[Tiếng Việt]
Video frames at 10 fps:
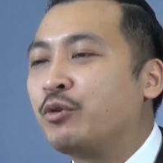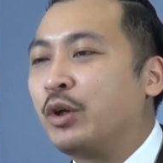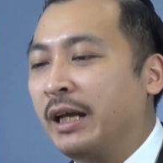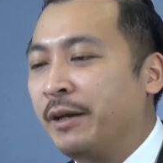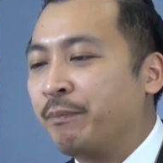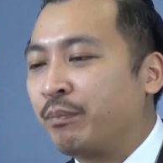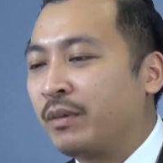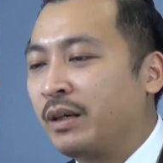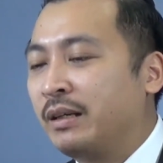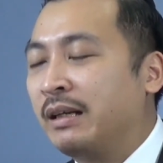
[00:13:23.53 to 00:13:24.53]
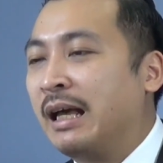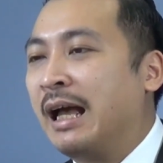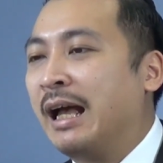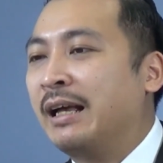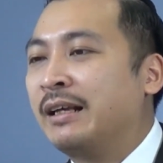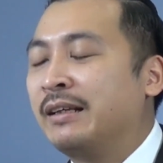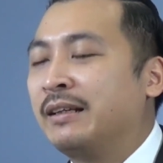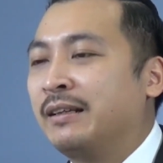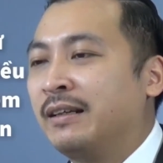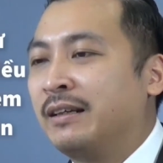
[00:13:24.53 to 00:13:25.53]
chuyện này Đấy, là
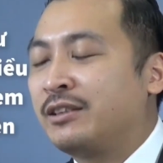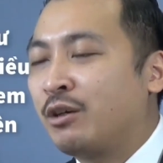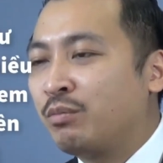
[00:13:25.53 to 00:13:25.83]
trong